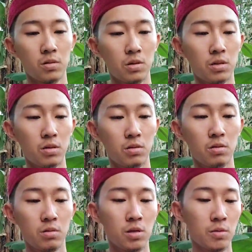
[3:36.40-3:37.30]
Nah,
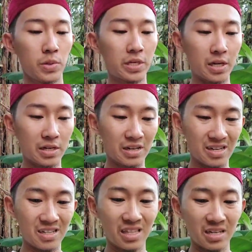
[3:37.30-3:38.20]
beda dengan
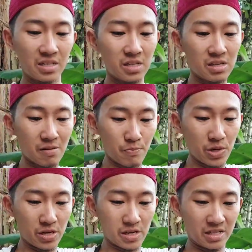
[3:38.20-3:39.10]
yang tadi ini
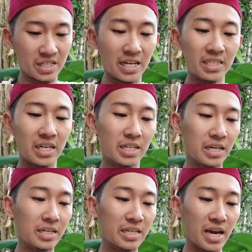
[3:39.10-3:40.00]
lebih ke cacah
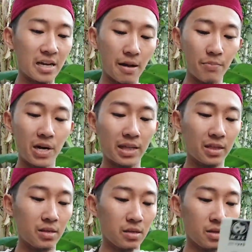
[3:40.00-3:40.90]
daging yang agak berat.
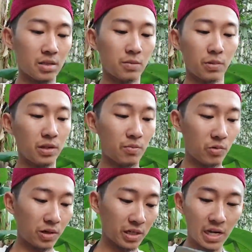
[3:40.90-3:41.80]
Seperti
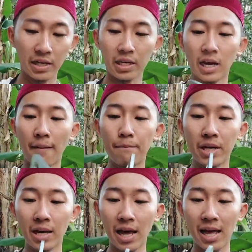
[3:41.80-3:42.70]
mungkin daging
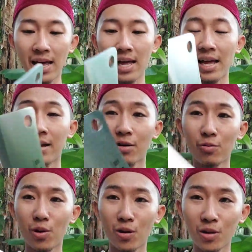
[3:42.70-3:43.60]
kambing lah,
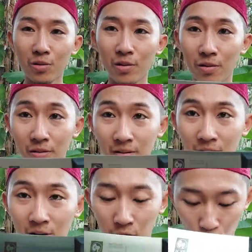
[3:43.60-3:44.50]
kuwokoh dulur.
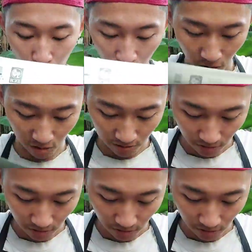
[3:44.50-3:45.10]
Kuwokoh.